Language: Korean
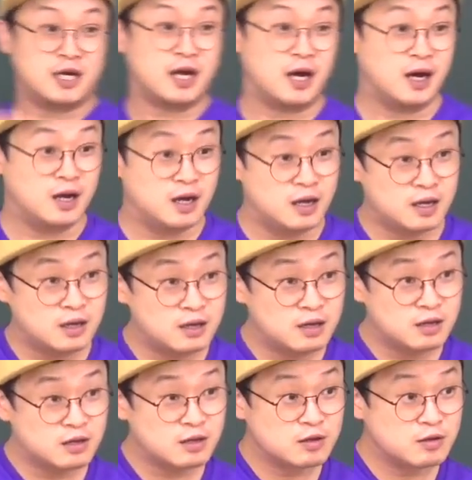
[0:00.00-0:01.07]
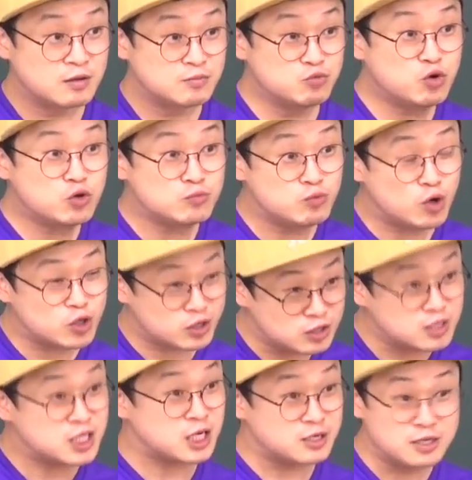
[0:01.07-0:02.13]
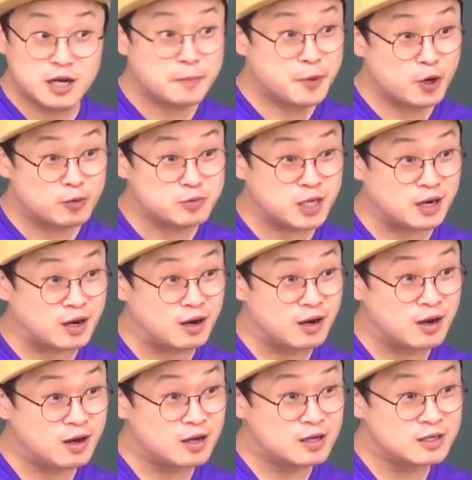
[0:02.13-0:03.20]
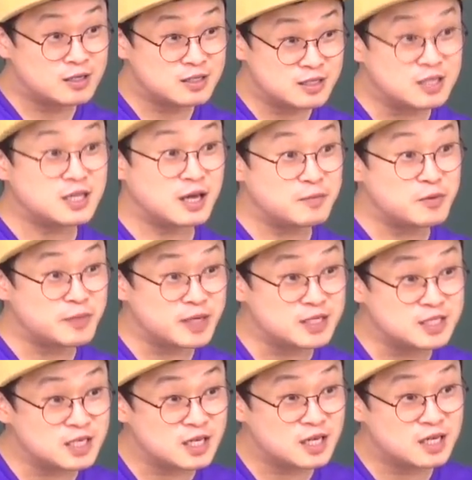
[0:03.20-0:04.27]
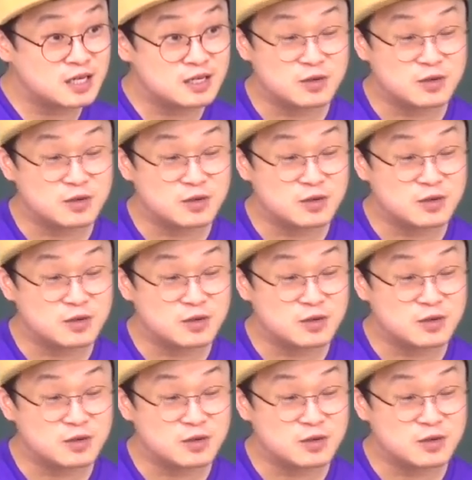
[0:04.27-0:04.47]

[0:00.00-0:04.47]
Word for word: 자라. 무엇, 무엇, 을시, 을이 필요 없잖아. 이해돼 뭔 말인지?